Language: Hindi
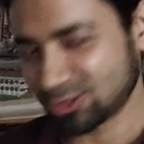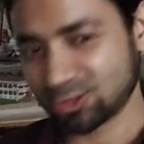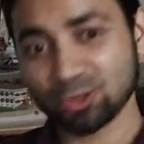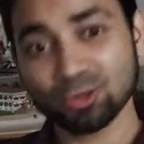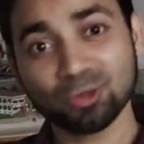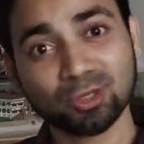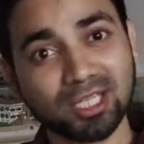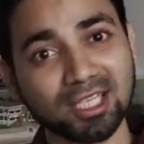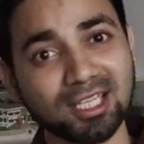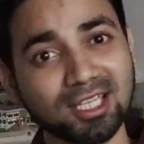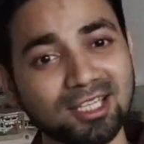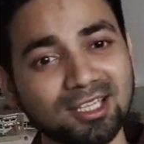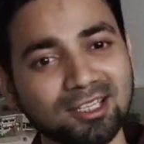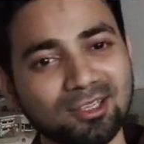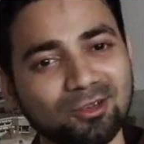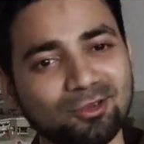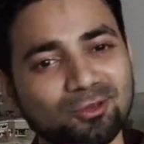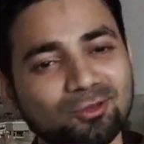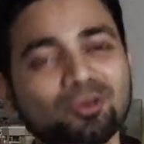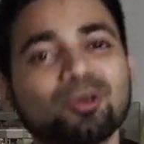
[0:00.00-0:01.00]
क्योंकि
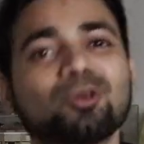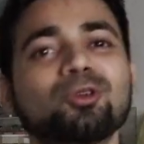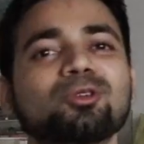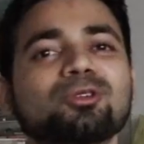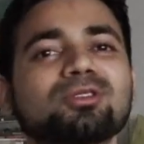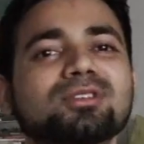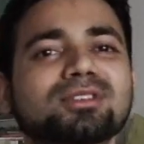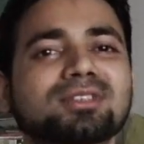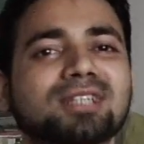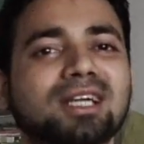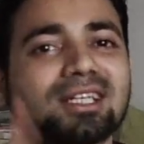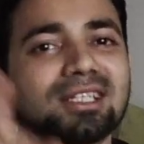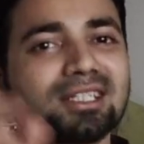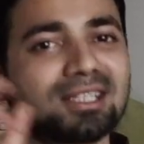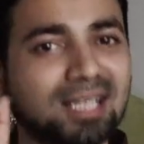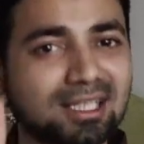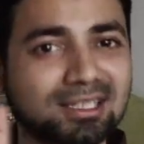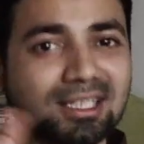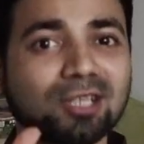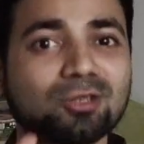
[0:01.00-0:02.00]
वो
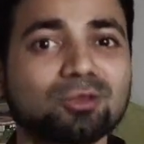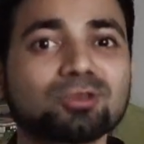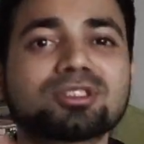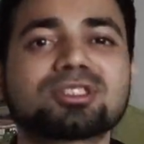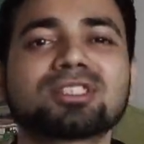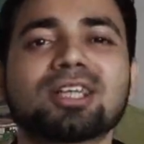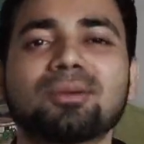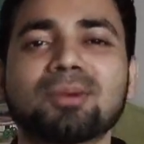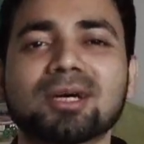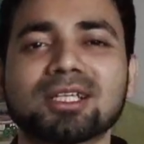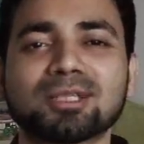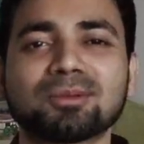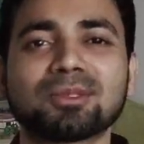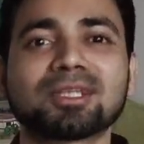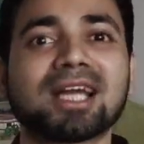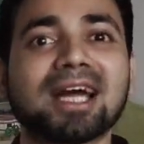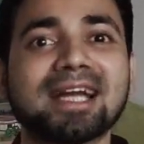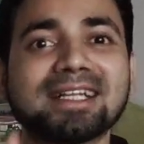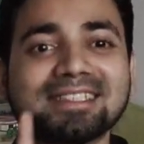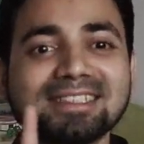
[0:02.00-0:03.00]
ख़रीदा था उस ज़माने में
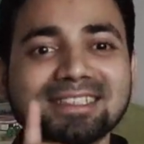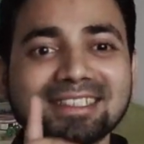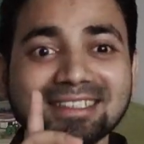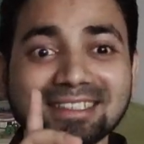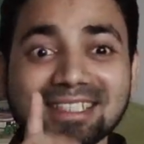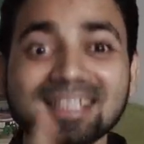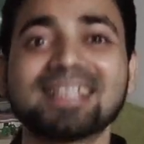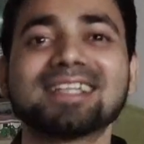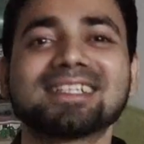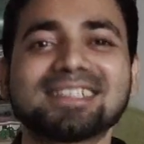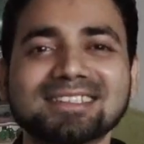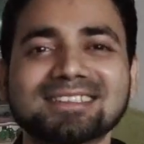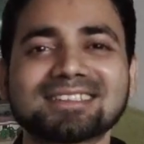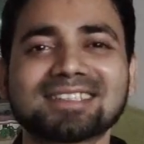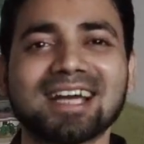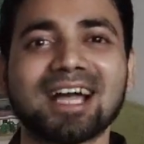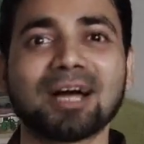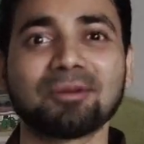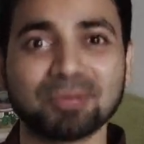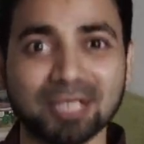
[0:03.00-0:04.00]

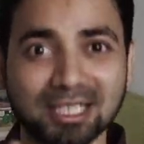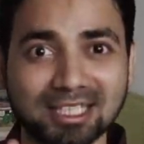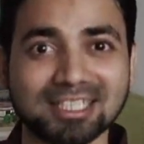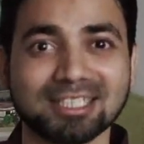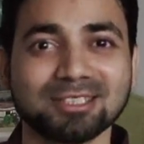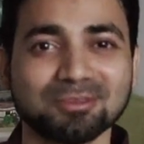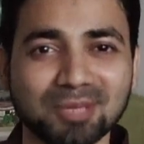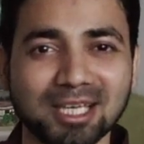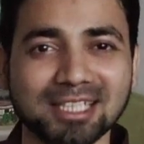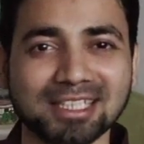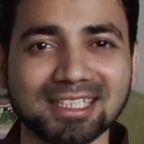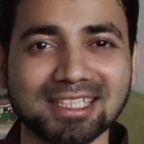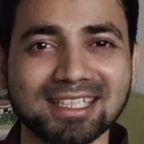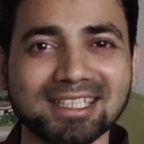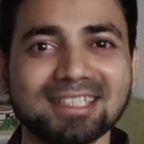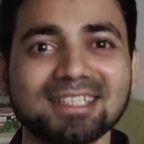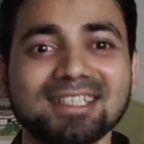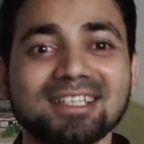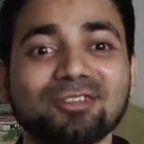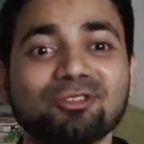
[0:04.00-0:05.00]
1980s का आप यकीन मानेंगे